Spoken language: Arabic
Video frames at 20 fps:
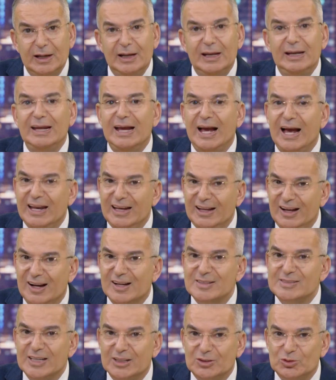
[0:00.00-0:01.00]
اللي أنا
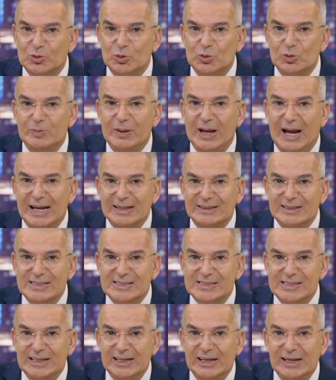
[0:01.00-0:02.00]
قصدتهم
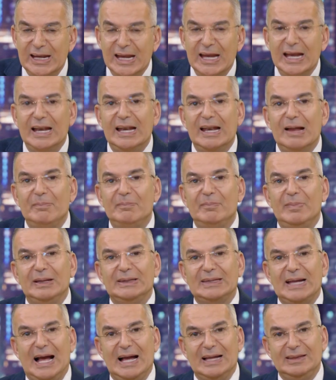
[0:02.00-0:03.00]
بحديثي لما
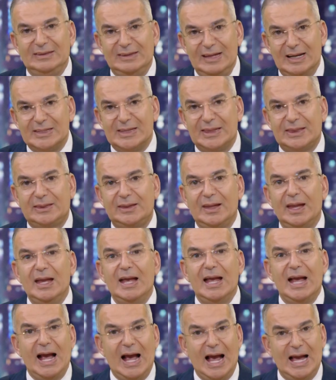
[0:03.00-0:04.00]
تحدثت
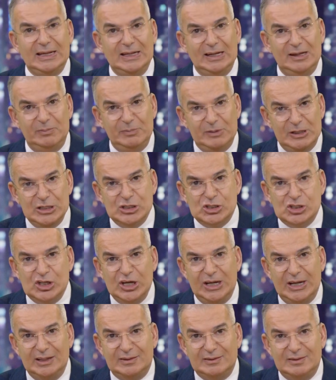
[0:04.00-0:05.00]
عن
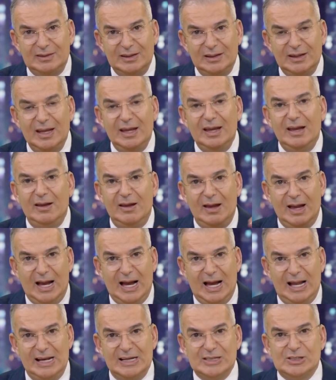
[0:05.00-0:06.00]
الميليشيات
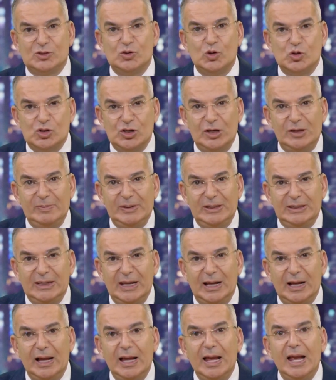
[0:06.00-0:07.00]
على السوشيال
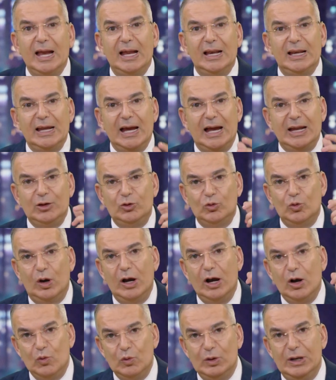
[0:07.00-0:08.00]
ميديا لأنه
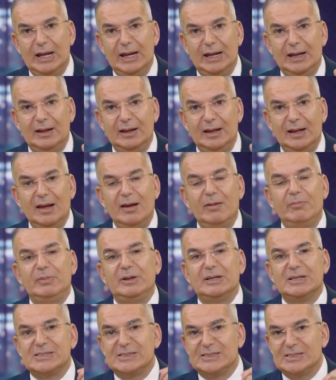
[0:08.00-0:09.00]
هؤلاء
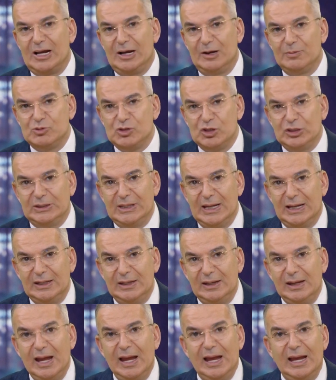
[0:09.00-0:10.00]
من الصعب
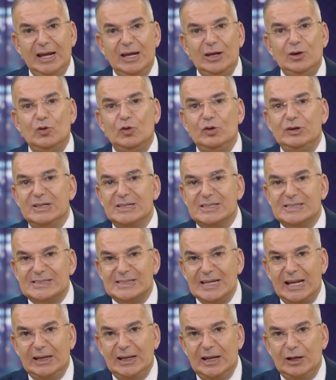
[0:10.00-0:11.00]
جدا أنهم
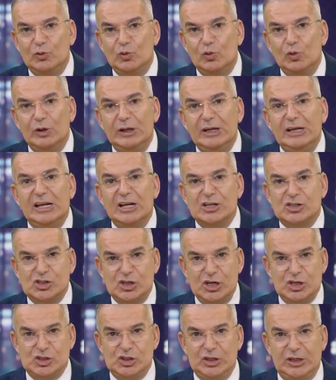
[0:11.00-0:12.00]
يتسللوا إلى
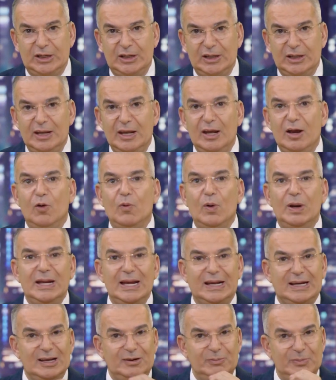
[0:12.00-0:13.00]
الشاشة
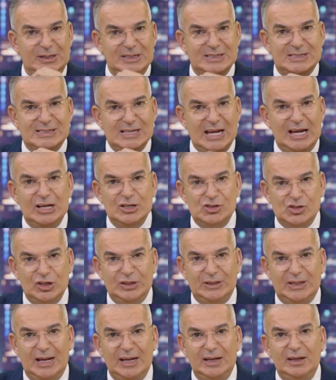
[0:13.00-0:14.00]
ولكن من السهل
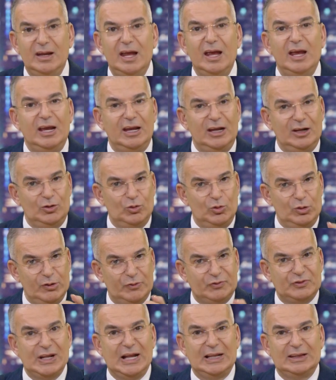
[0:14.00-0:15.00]
جدا أنه
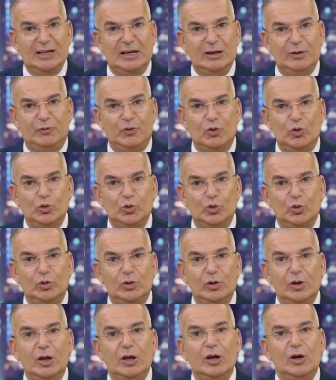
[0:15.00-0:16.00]
يفتح تليفونه
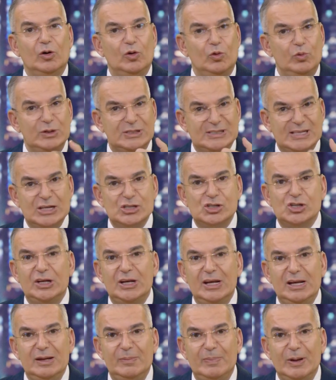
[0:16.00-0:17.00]
ويسجل
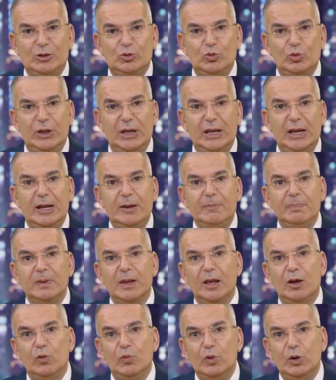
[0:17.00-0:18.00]
اللي بده إياه
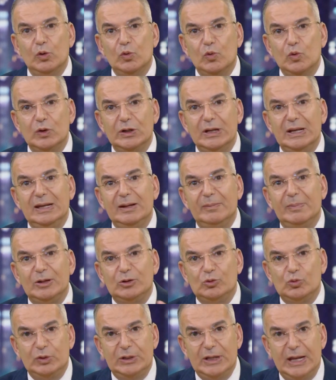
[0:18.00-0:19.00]
ويقول اللي
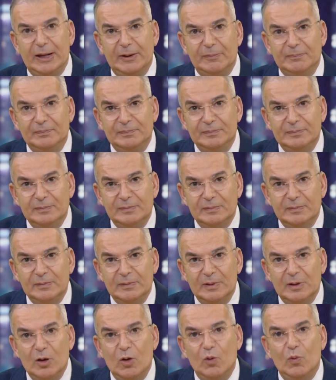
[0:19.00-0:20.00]
بده إياه
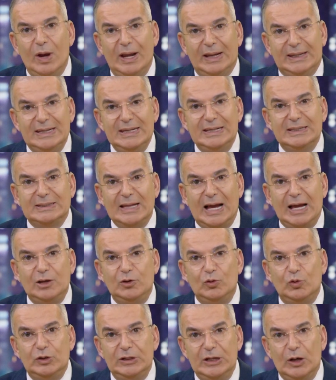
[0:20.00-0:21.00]
وحكيت
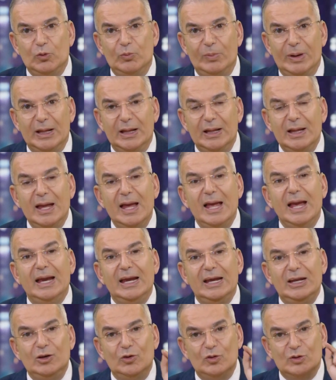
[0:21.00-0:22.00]
عنهم يوما
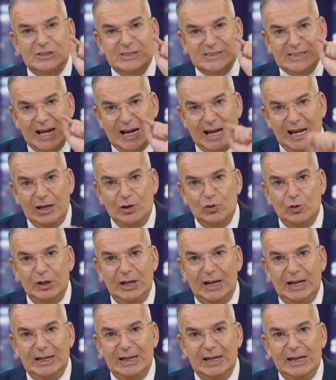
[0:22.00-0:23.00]
انهم استغلوا
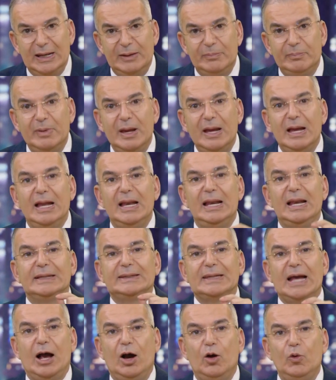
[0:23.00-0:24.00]
الاعلام
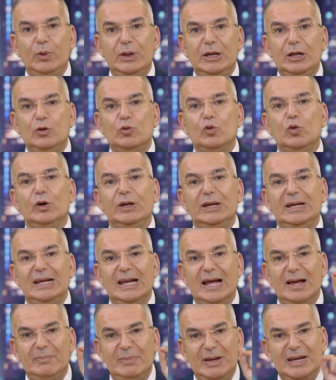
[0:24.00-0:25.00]
لتحويله
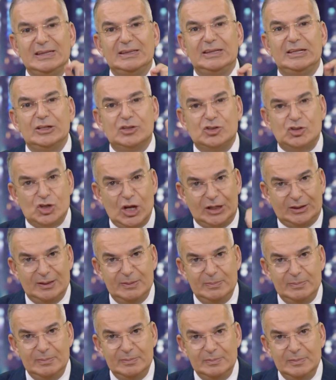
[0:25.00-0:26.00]
الى ماده
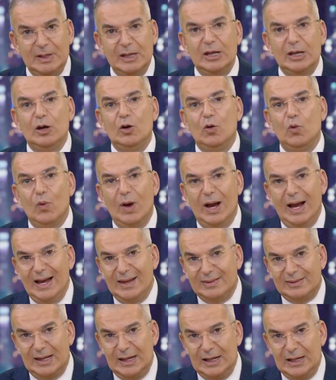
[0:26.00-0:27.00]
شتم
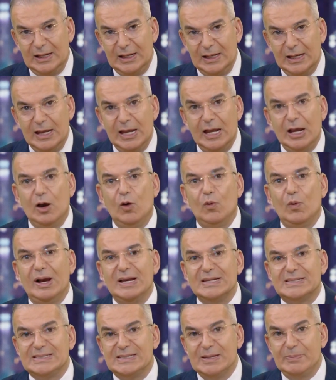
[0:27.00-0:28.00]
واذى
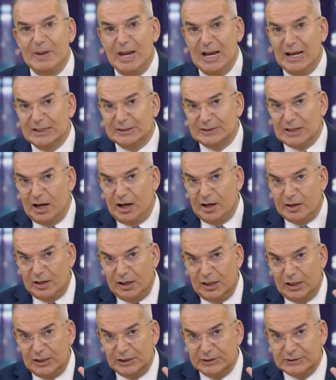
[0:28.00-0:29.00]
واستباحه
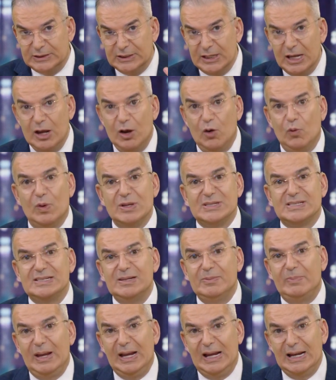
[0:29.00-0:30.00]
اعراض
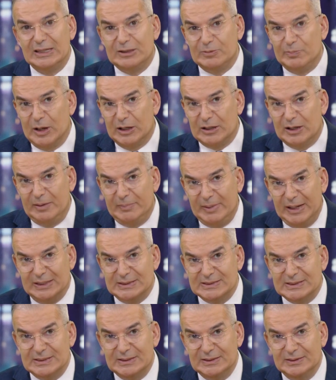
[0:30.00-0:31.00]
واستباحه
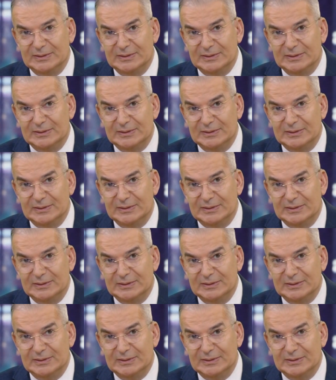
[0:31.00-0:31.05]
مقامات.